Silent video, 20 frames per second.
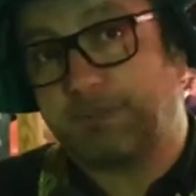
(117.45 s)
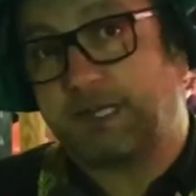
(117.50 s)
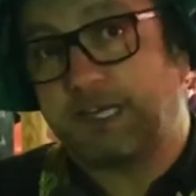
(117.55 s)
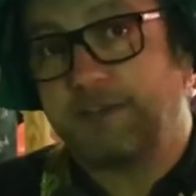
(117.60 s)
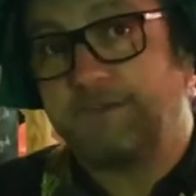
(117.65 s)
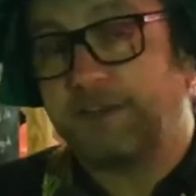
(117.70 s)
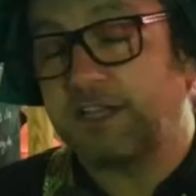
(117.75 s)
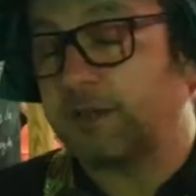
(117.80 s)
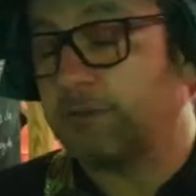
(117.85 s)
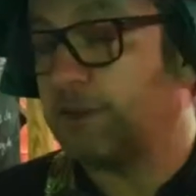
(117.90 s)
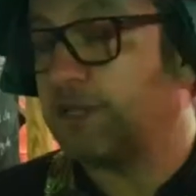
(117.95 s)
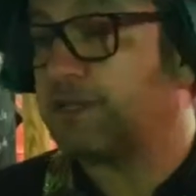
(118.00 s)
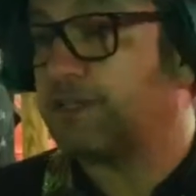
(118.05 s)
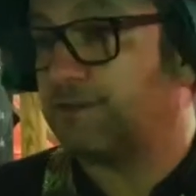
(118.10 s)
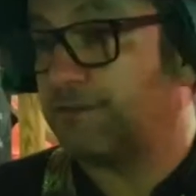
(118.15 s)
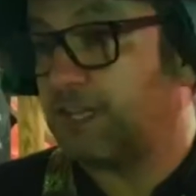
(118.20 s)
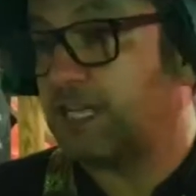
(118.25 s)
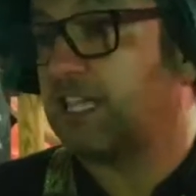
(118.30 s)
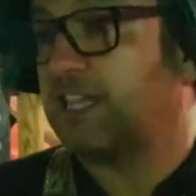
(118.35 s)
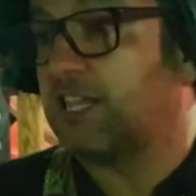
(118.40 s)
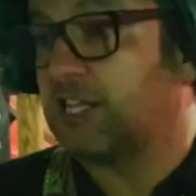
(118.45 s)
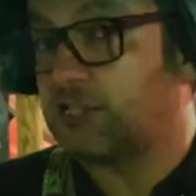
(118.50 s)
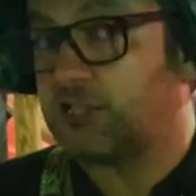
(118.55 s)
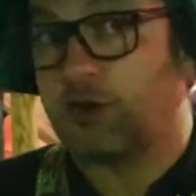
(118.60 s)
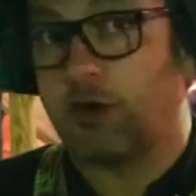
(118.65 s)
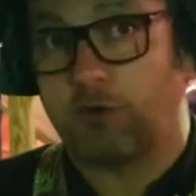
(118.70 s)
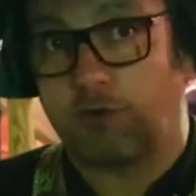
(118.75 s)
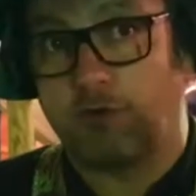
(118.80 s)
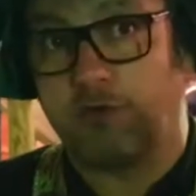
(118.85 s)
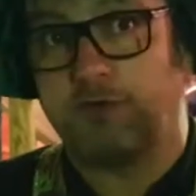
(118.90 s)
que efetivamente fica desde
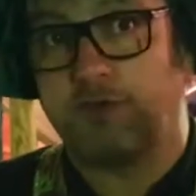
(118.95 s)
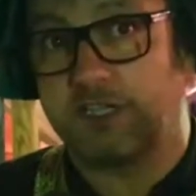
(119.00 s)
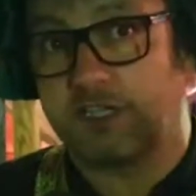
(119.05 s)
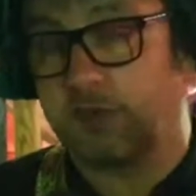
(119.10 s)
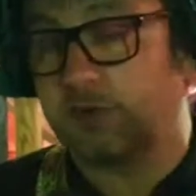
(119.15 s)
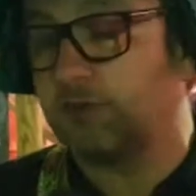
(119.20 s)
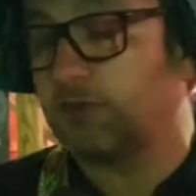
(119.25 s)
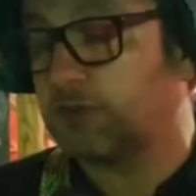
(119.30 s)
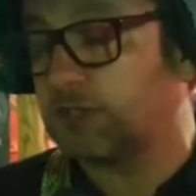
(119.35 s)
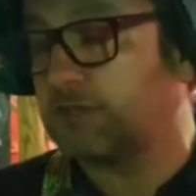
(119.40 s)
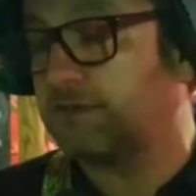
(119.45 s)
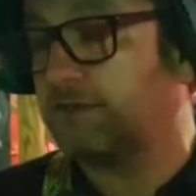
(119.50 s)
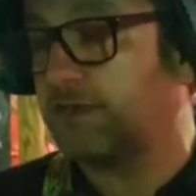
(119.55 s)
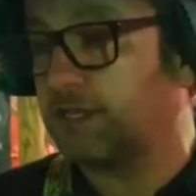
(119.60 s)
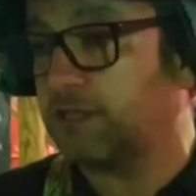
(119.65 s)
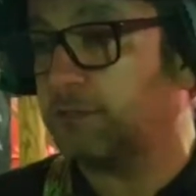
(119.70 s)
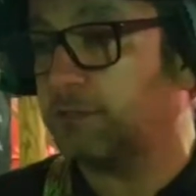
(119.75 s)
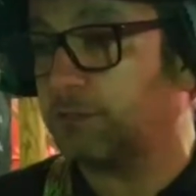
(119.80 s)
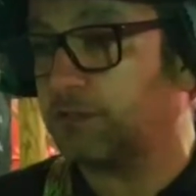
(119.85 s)
já o convite a todos que venham,